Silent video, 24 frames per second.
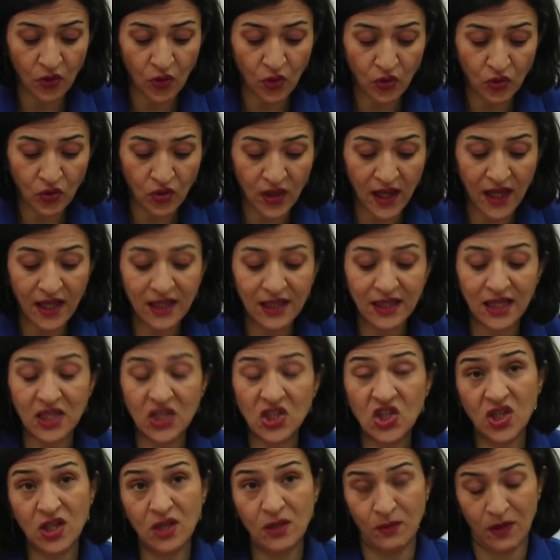önüne
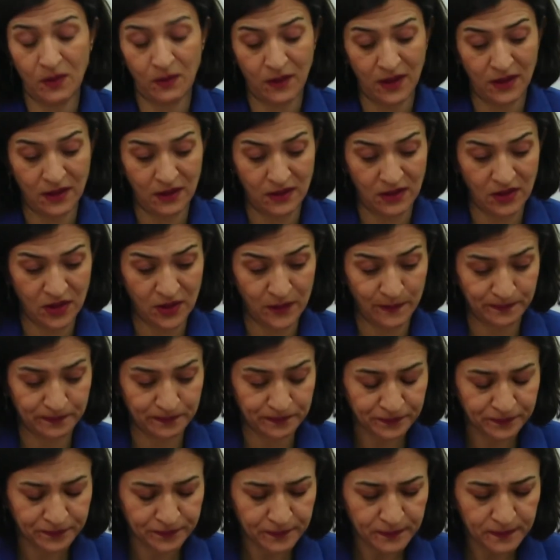geçilmemelidir.
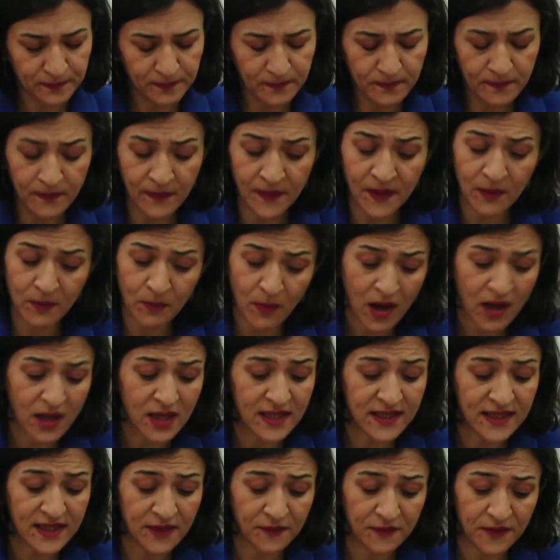
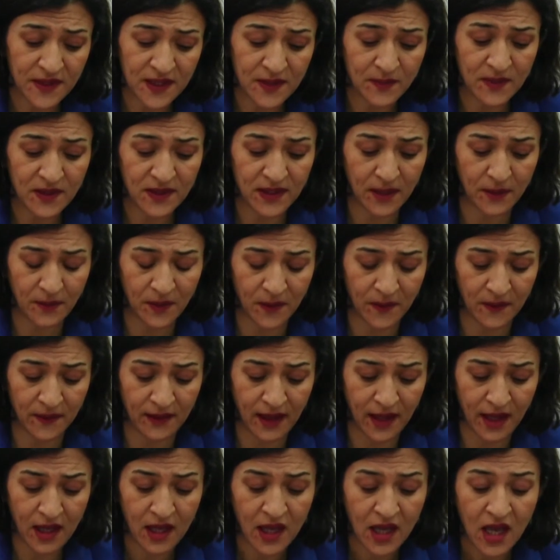Maalesef İzmir
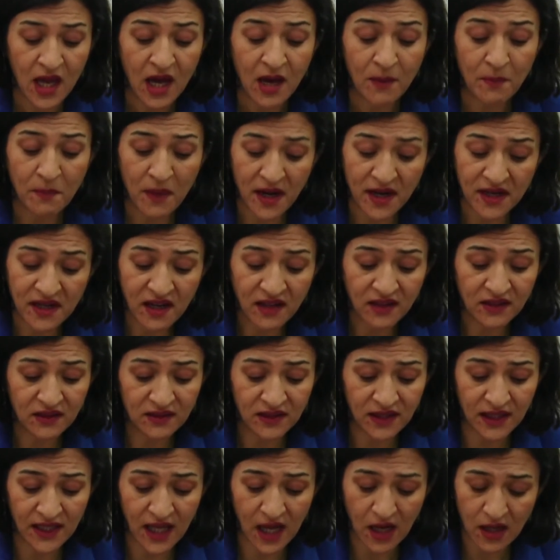depreminde
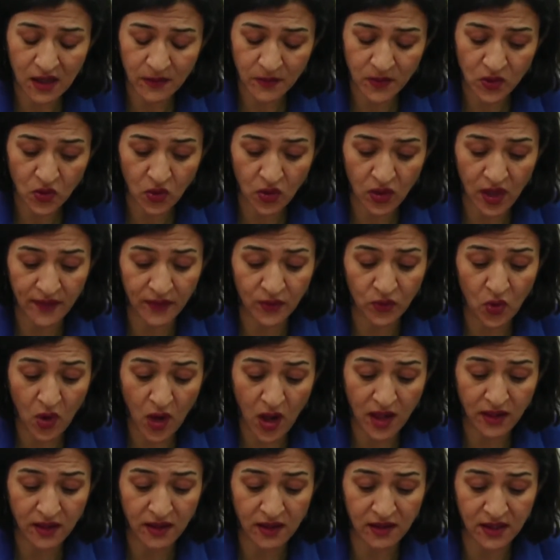Bayraklı'da yerle bir olan
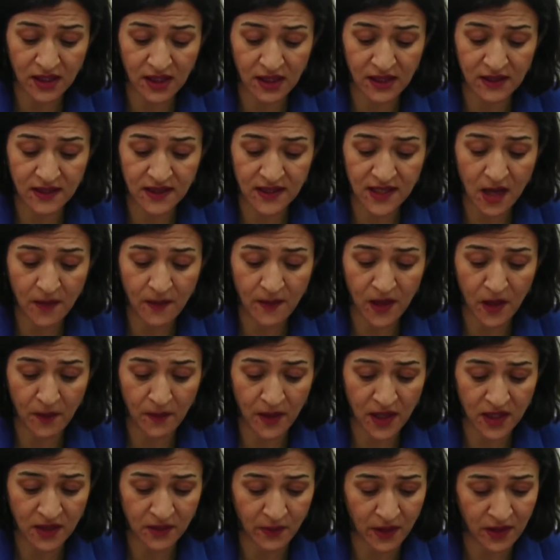Doğanlar ile Rıza Bey
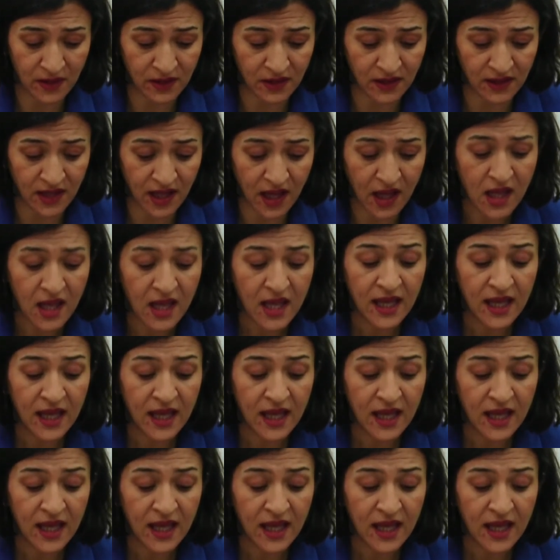apartmanlarına